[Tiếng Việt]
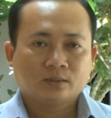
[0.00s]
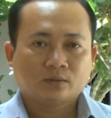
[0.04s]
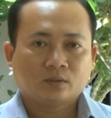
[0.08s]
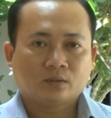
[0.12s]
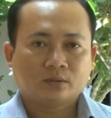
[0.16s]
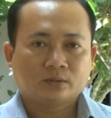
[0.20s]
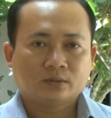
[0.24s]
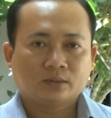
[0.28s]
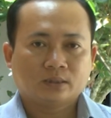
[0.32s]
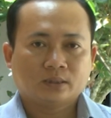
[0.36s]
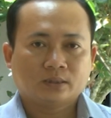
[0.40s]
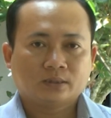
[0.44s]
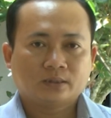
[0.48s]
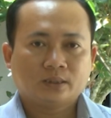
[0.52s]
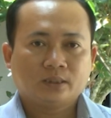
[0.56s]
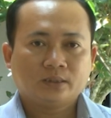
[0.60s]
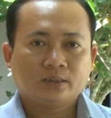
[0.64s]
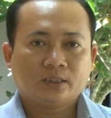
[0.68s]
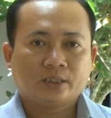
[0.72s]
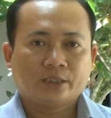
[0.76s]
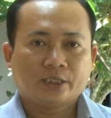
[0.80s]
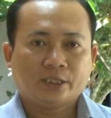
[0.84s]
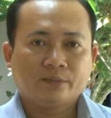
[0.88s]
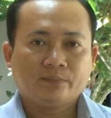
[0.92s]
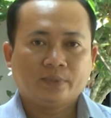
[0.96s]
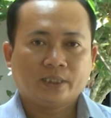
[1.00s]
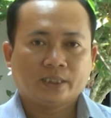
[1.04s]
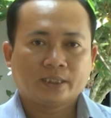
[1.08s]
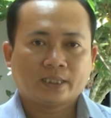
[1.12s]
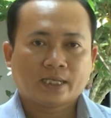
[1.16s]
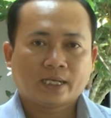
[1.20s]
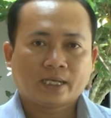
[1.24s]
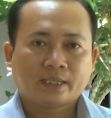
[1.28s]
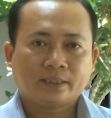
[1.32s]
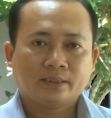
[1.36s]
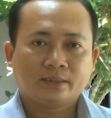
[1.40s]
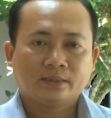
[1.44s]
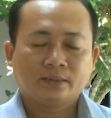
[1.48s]
Còn à, tới thời điểm hiện
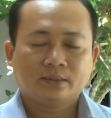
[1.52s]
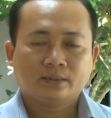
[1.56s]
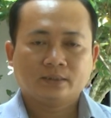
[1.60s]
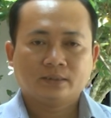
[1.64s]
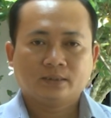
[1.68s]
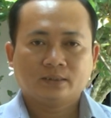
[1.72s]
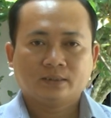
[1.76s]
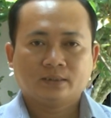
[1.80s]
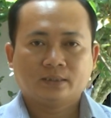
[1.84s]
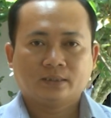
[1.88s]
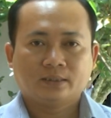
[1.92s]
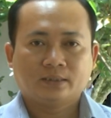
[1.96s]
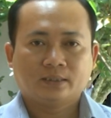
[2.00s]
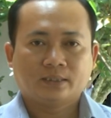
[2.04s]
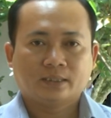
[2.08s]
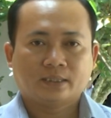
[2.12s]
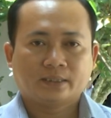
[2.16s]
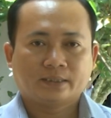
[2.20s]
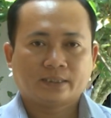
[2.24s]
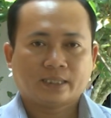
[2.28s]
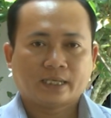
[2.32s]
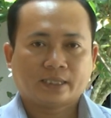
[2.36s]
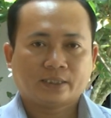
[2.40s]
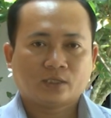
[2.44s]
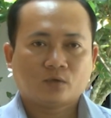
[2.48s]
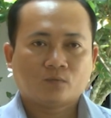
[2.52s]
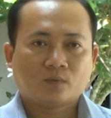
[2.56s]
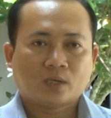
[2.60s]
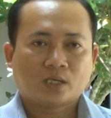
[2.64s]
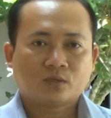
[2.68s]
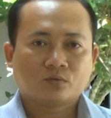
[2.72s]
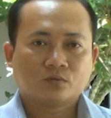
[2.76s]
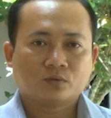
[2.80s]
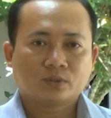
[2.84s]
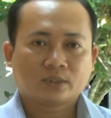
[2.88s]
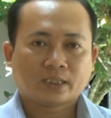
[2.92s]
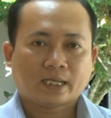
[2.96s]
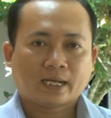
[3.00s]
nay thì à, nhà văn
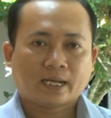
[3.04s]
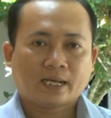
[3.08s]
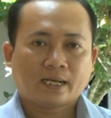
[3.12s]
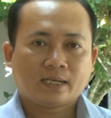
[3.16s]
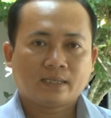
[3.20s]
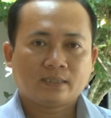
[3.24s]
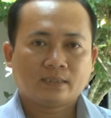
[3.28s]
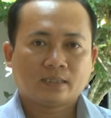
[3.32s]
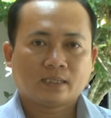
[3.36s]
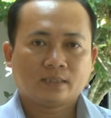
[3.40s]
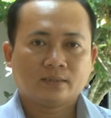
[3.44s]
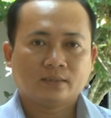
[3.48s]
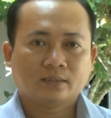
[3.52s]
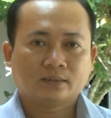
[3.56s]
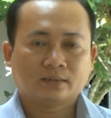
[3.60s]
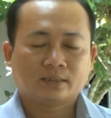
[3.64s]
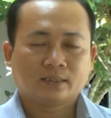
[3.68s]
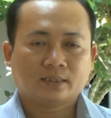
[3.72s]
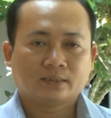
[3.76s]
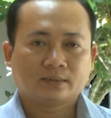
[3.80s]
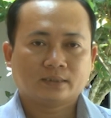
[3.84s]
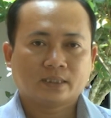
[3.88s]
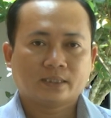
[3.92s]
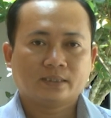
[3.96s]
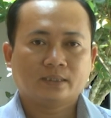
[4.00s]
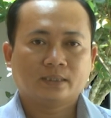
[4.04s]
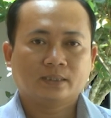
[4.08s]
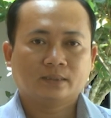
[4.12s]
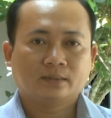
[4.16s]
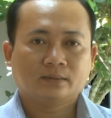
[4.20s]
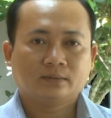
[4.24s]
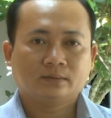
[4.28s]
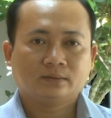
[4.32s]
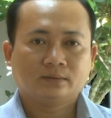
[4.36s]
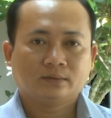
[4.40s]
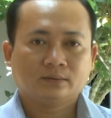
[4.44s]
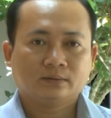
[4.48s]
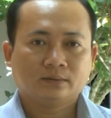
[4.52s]
hóa của xã đã được là xây
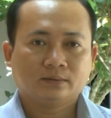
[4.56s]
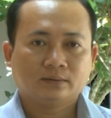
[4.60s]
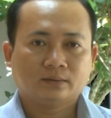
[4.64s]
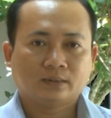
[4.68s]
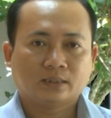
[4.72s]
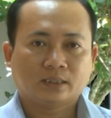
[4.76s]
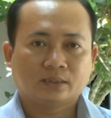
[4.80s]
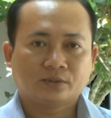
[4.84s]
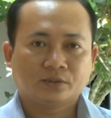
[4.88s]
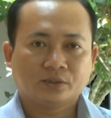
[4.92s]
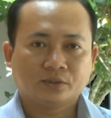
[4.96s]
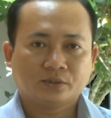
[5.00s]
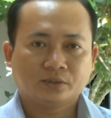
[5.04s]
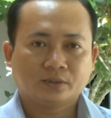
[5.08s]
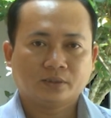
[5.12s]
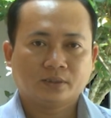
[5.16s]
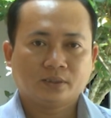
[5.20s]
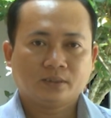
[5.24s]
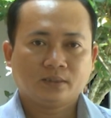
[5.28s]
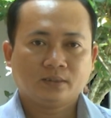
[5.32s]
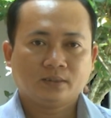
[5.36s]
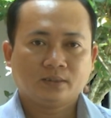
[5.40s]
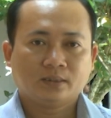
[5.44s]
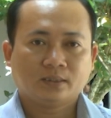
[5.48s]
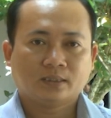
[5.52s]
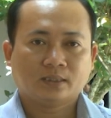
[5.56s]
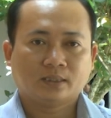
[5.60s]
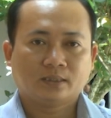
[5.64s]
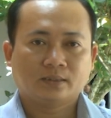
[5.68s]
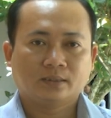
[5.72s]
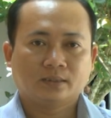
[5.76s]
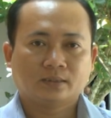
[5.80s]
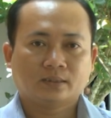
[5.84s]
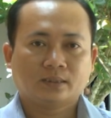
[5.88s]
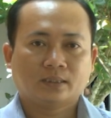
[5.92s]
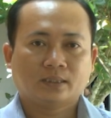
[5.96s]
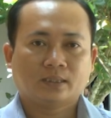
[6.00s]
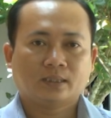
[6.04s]
dựng và sửa chữa là
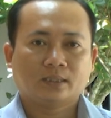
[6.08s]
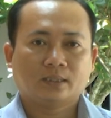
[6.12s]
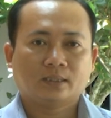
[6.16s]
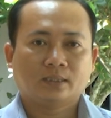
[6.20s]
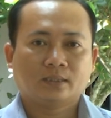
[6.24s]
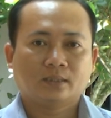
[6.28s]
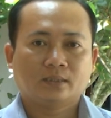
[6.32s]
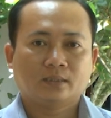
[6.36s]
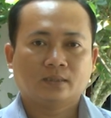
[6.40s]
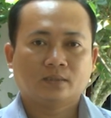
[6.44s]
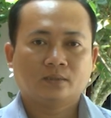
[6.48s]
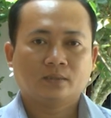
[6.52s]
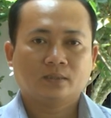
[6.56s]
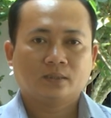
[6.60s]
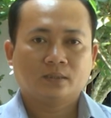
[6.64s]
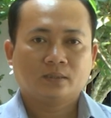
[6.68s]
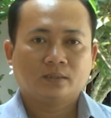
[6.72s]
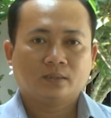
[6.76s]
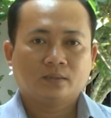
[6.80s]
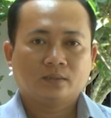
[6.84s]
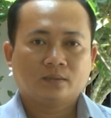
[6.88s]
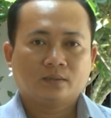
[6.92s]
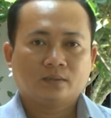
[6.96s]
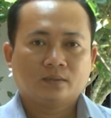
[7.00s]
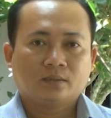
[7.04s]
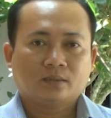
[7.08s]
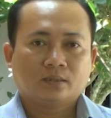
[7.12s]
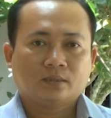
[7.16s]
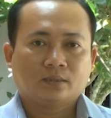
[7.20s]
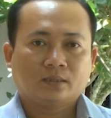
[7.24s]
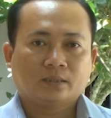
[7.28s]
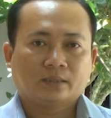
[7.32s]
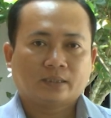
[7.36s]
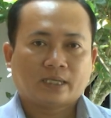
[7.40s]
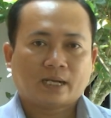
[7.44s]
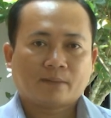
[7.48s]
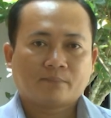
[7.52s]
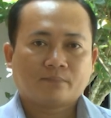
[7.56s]
được là
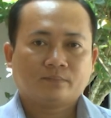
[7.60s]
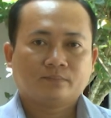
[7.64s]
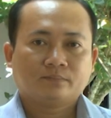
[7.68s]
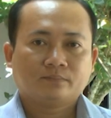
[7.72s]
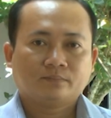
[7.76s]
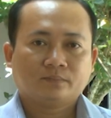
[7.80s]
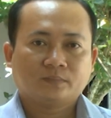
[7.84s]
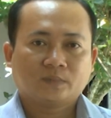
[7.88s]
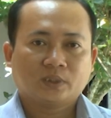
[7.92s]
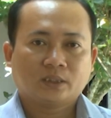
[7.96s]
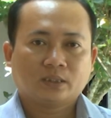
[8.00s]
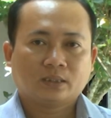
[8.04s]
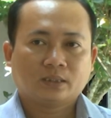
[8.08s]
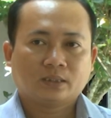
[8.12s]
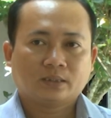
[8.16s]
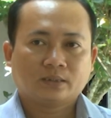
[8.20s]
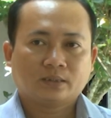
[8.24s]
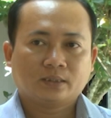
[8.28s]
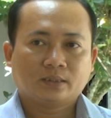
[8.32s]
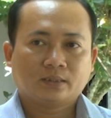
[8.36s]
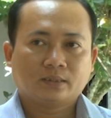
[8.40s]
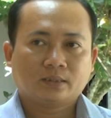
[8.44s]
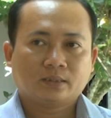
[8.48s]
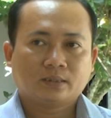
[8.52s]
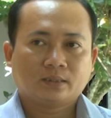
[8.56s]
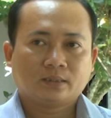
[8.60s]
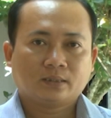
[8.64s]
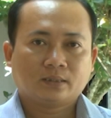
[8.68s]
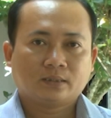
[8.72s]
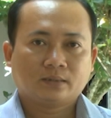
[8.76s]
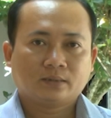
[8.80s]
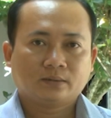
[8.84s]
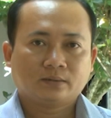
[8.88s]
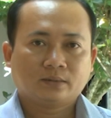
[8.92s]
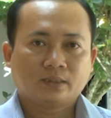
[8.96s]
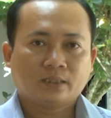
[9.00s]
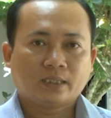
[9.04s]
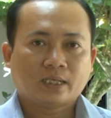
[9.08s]
năm trên
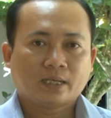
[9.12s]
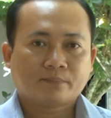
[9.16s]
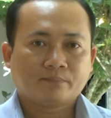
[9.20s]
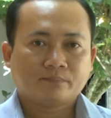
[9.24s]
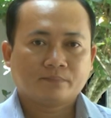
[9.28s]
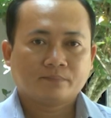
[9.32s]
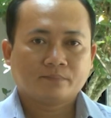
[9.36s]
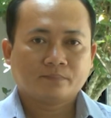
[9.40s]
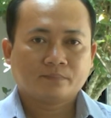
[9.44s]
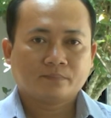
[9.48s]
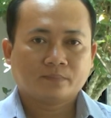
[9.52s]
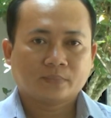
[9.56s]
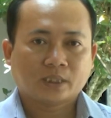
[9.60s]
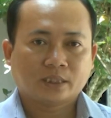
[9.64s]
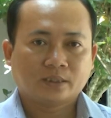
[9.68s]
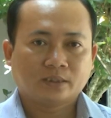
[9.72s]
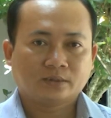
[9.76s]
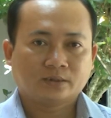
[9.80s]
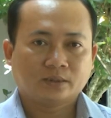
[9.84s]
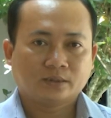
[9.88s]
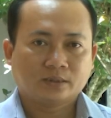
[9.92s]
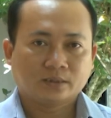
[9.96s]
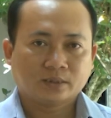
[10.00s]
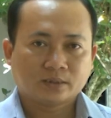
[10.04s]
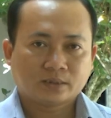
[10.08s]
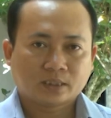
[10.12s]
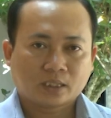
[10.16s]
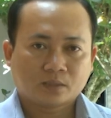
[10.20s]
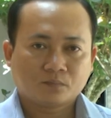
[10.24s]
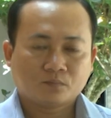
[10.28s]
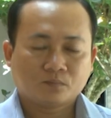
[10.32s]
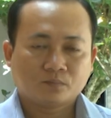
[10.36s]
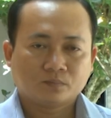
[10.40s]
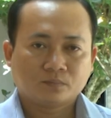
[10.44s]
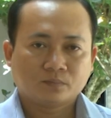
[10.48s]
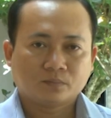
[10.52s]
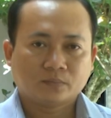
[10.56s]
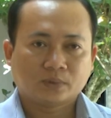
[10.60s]
chín ấp đã được sửa chữa
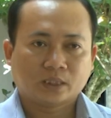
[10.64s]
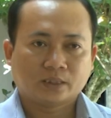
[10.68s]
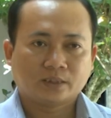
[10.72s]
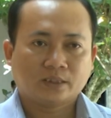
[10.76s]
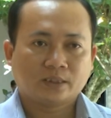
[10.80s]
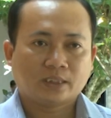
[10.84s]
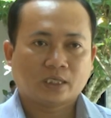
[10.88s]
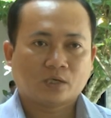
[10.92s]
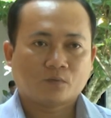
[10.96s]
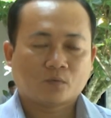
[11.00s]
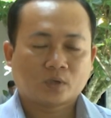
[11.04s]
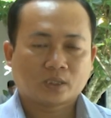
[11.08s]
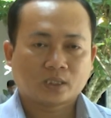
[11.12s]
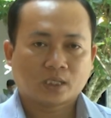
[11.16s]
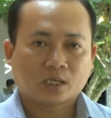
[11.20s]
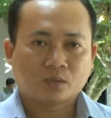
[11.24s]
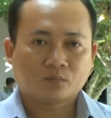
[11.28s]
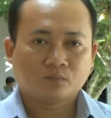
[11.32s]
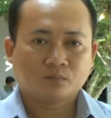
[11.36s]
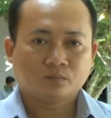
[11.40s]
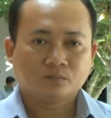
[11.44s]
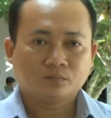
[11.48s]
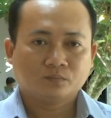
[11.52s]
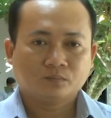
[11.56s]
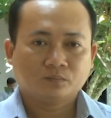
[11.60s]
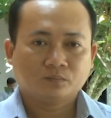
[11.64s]
xong và đưa vào hoạt động